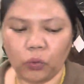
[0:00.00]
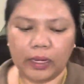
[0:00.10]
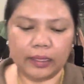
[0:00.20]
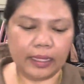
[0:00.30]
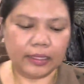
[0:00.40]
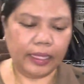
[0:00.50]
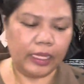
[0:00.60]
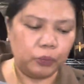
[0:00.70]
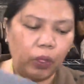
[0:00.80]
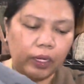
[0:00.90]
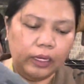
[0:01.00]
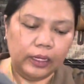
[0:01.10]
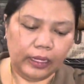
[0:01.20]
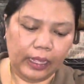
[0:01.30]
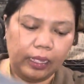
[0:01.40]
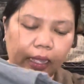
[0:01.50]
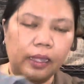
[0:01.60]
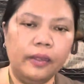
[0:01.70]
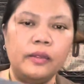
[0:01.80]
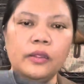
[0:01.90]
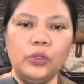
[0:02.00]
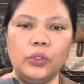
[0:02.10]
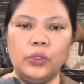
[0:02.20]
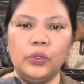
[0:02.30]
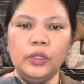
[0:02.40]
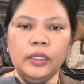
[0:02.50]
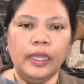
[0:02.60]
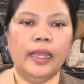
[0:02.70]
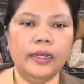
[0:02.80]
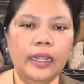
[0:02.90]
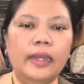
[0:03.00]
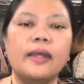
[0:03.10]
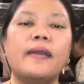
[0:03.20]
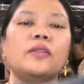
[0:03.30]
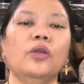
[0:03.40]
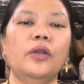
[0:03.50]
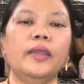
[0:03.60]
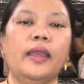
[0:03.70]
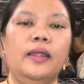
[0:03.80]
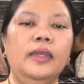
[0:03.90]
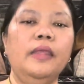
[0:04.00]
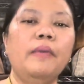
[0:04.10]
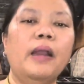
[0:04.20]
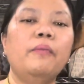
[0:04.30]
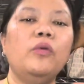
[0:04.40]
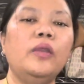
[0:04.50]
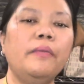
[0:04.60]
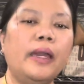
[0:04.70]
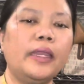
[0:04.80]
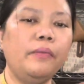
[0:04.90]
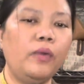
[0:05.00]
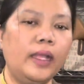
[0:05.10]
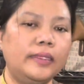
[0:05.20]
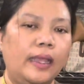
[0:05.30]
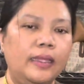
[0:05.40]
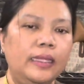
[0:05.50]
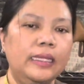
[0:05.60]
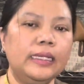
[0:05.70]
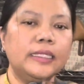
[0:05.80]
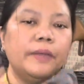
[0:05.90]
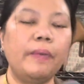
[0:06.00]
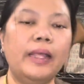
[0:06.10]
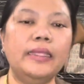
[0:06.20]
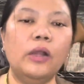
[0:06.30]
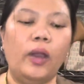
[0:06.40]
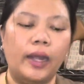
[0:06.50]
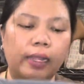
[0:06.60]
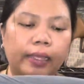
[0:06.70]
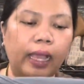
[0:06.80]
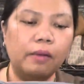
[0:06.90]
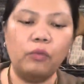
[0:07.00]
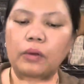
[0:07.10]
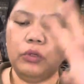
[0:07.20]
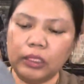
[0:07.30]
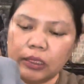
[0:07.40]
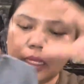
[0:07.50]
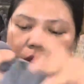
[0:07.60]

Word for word: kualitas ekspor ya kak Tuh, eh, ada kantongnya, 55.000 aja. Gercep aja warnanya abu-abu sisa